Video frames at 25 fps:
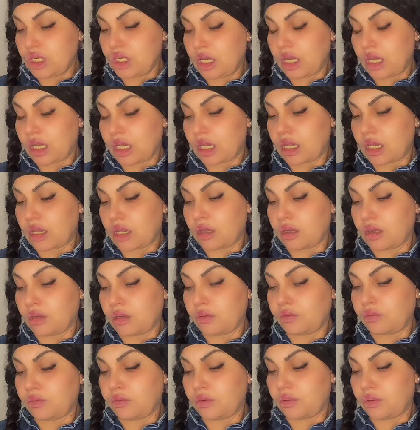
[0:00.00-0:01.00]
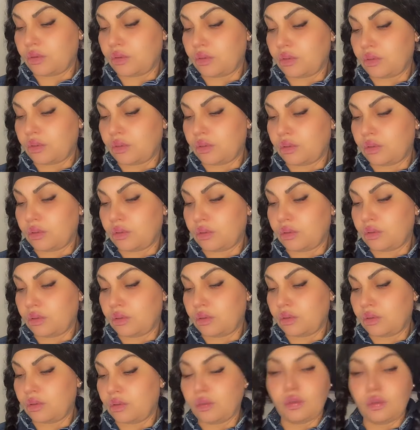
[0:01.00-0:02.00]
تشيح هكا في
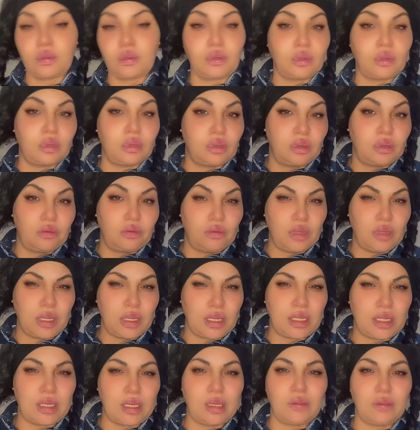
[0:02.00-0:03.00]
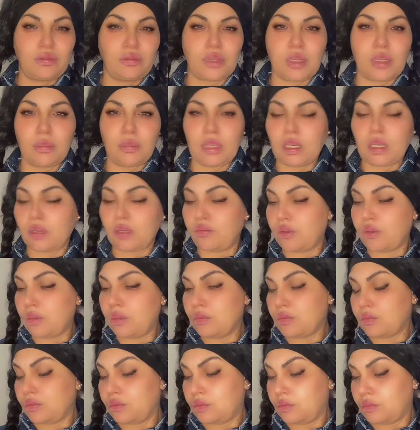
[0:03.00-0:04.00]
في الخريف كيما هكا
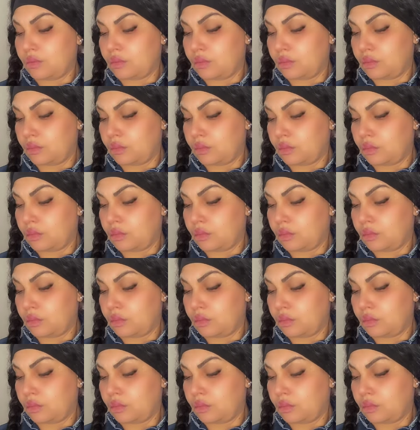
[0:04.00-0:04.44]
فهمتوا